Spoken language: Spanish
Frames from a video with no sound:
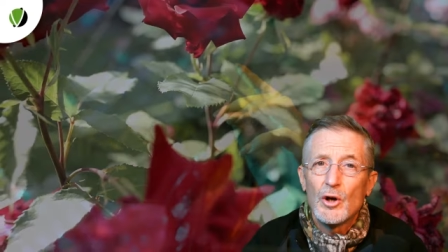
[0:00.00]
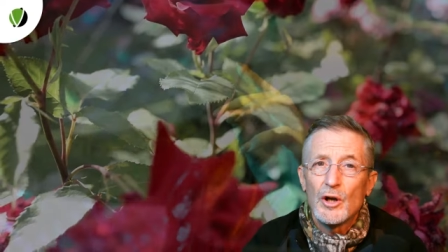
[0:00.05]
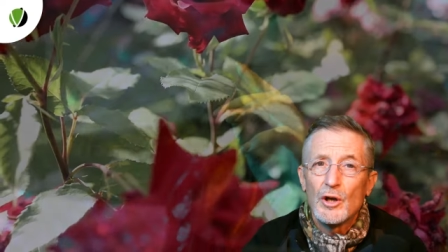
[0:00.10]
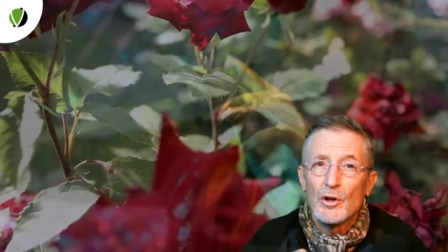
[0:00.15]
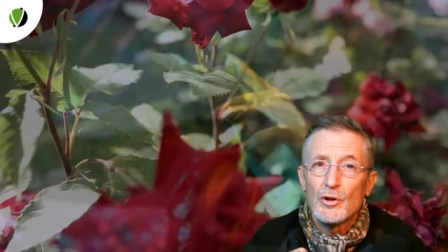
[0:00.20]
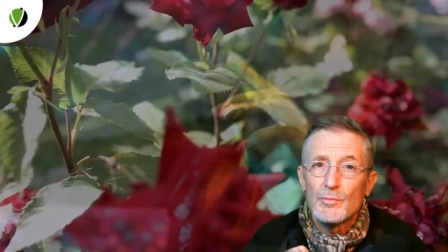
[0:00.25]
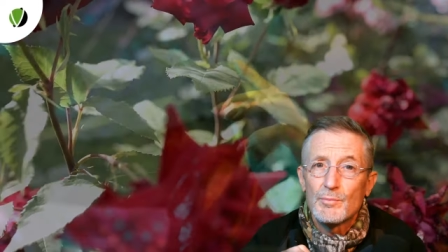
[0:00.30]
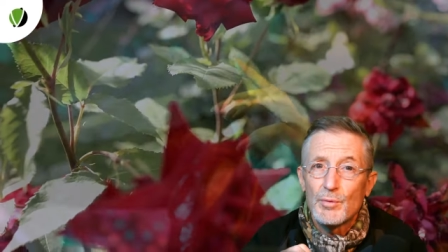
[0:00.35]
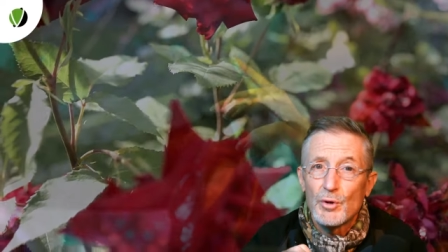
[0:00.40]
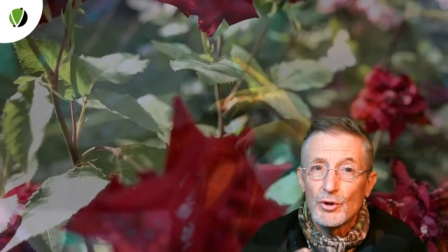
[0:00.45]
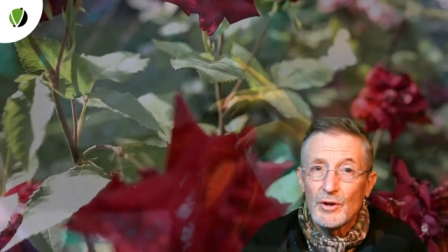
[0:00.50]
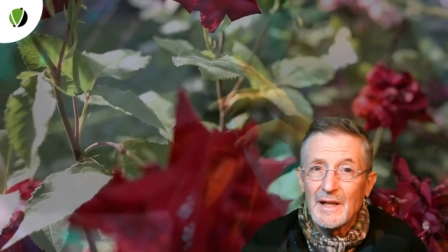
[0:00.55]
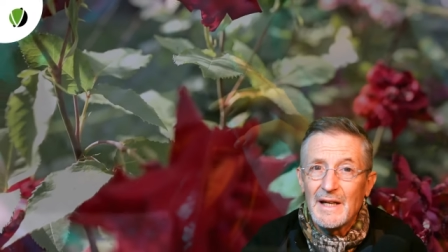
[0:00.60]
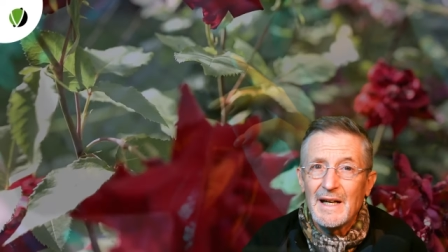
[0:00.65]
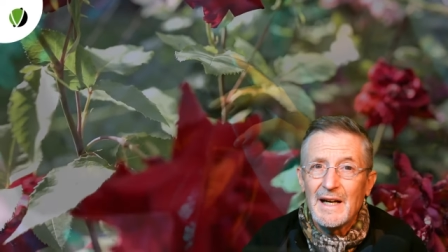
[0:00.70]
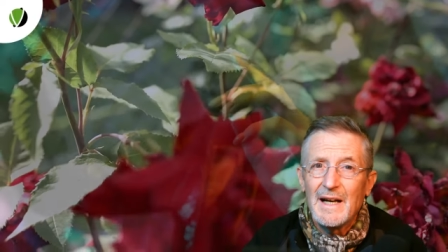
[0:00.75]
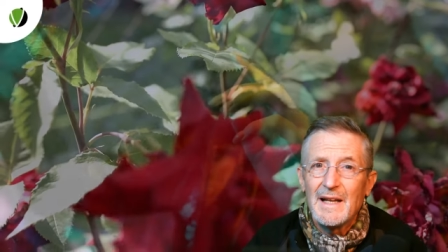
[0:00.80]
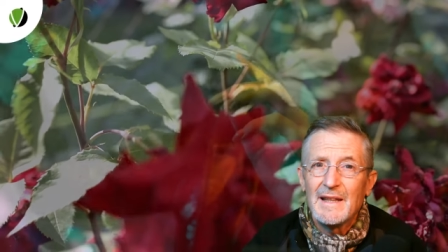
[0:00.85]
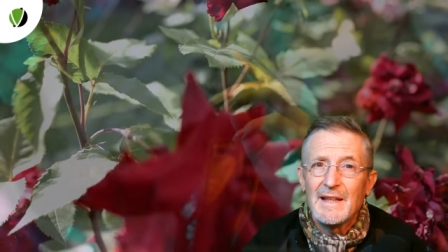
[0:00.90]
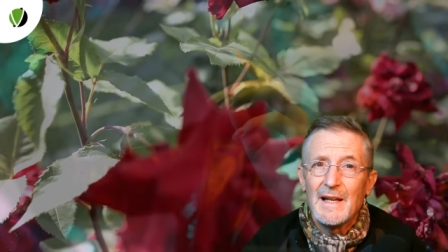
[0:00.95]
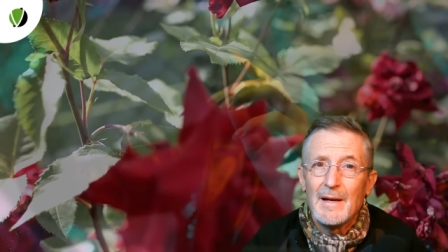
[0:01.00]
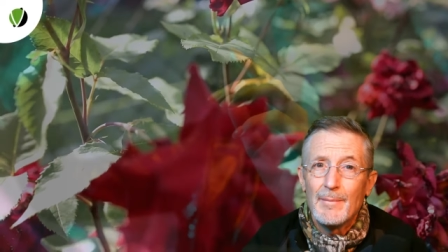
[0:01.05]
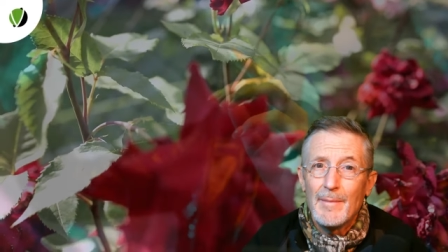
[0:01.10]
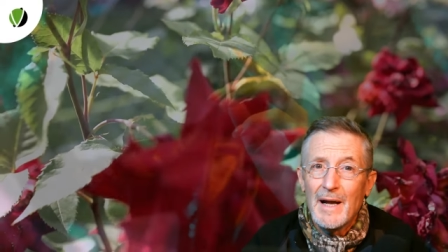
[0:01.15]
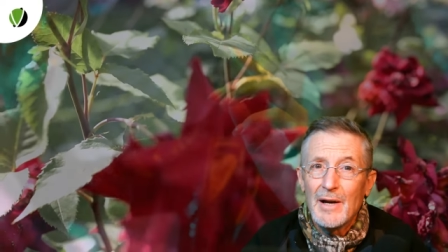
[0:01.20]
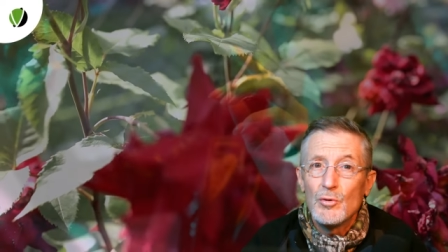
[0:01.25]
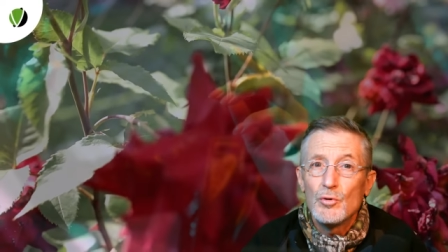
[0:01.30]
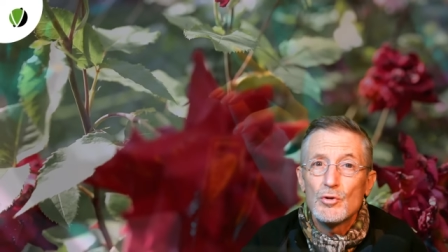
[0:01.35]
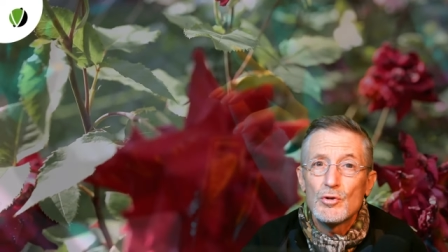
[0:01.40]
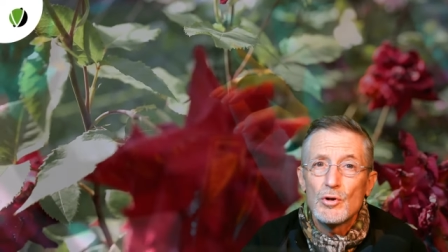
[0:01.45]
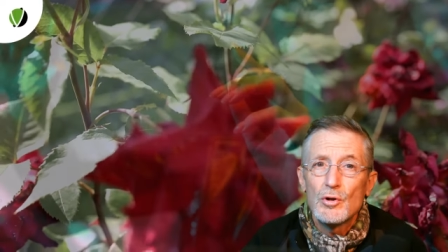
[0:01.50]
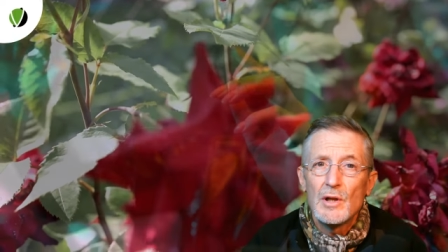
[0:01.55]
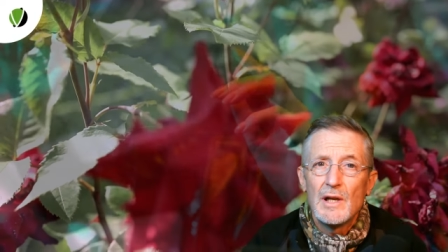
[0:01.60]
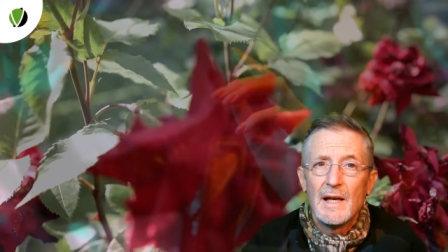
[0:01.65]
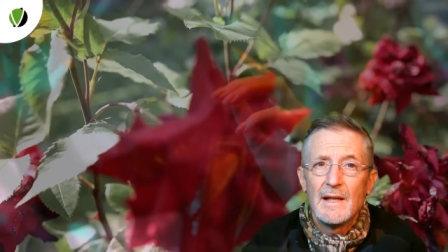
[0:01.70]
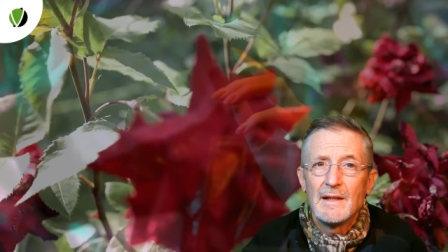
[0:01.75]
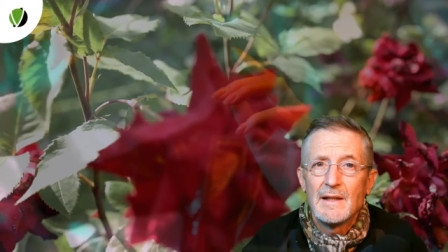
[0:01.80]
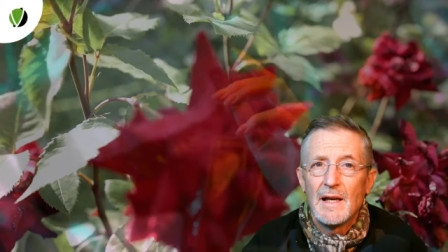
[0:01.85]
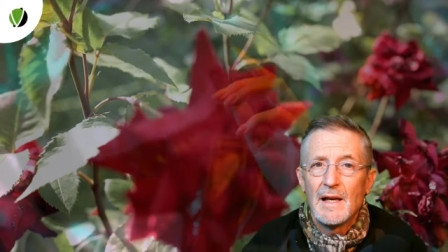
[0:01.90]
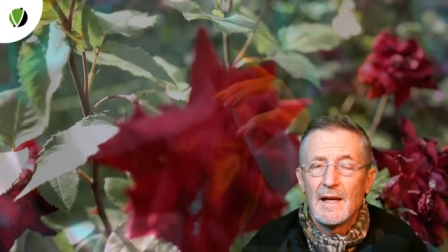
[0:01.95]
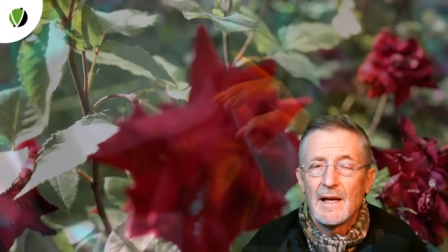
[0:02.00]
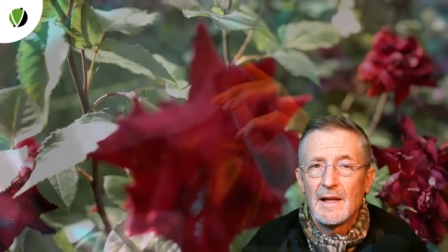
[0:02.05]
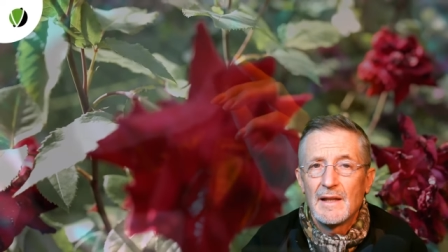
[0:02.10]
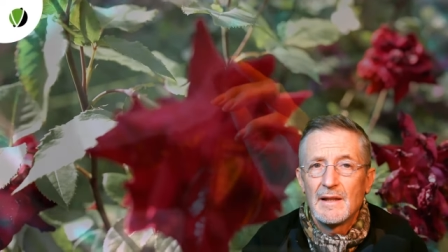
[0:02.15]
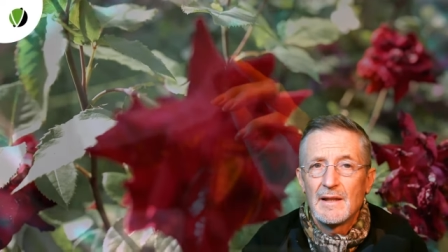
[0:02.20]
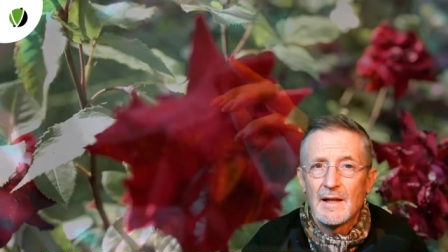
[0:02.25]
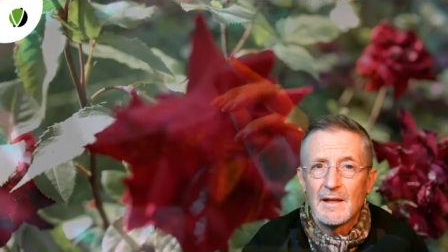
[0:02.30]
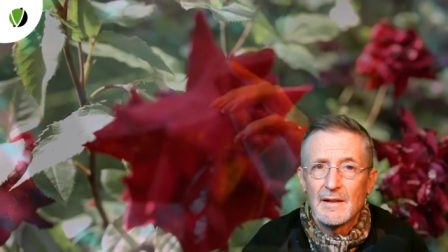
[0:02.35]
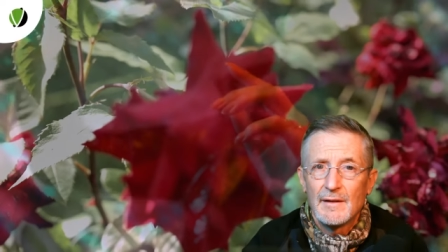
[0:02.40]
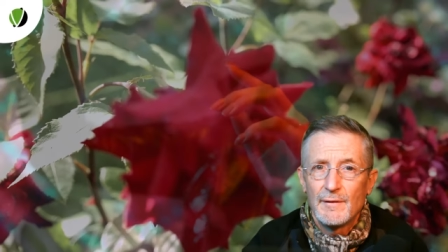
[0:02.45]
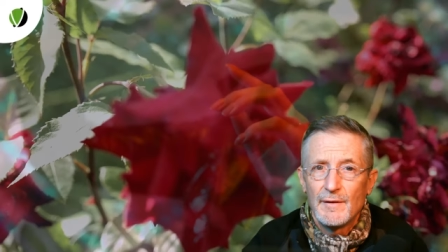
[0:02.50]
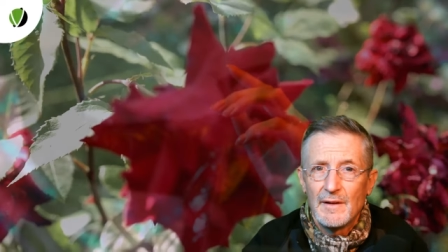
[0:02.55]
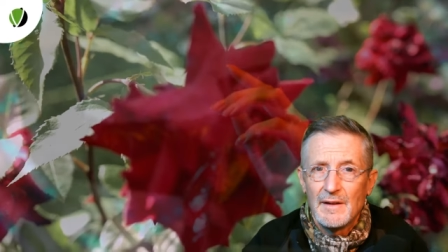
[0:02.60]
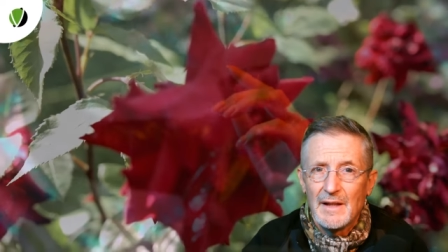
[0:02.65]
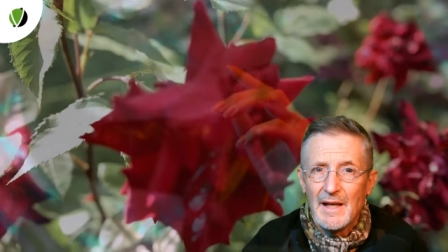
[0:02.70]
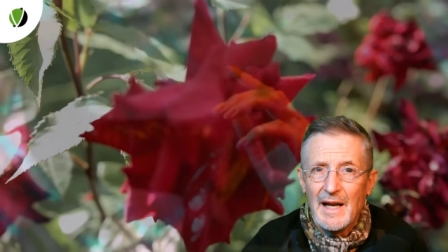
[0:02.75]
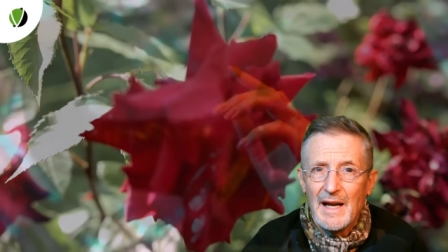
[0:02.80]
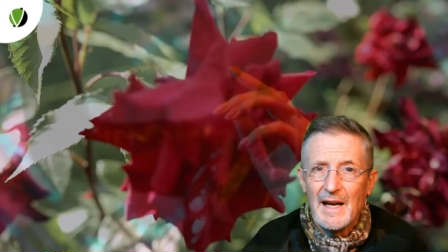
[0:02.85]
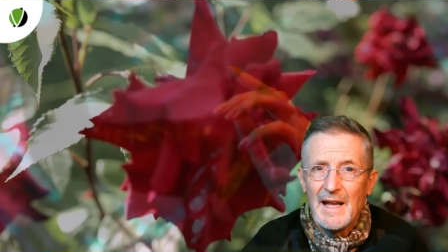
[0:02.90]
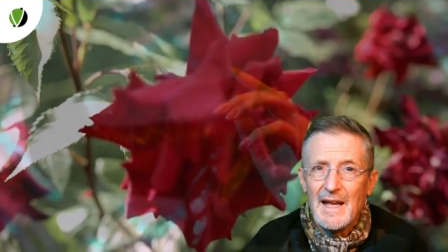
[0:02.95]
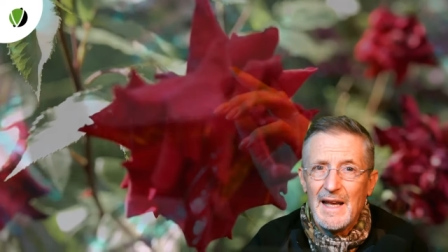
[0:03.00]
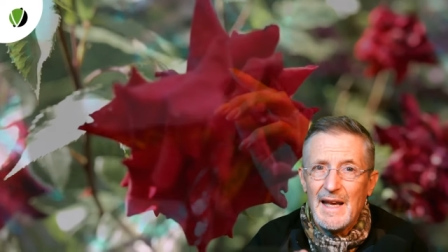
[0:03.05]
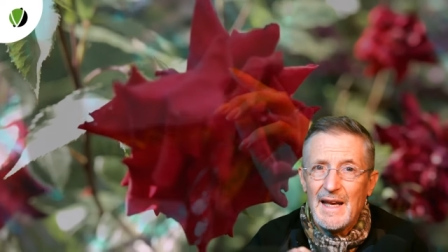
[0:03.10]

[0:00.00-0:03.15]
que nos proteja del mal uso de la inteligencia artificial.